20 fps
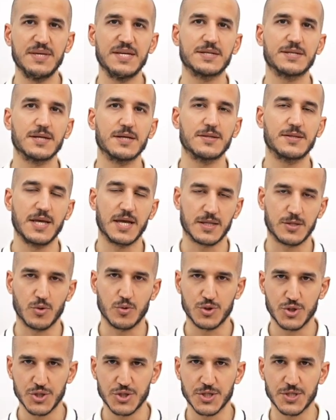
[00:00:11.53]
bir
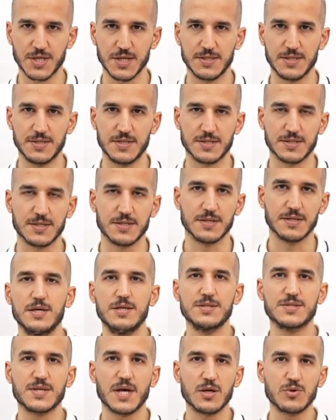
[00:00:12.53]
teknoloji şirketidir.
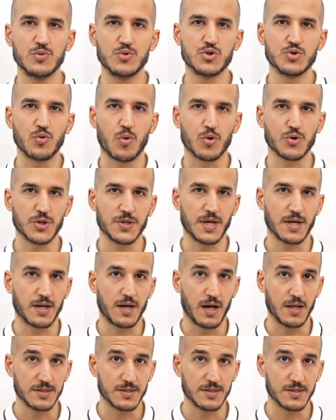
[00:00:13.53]
İnsan gücünü ortadan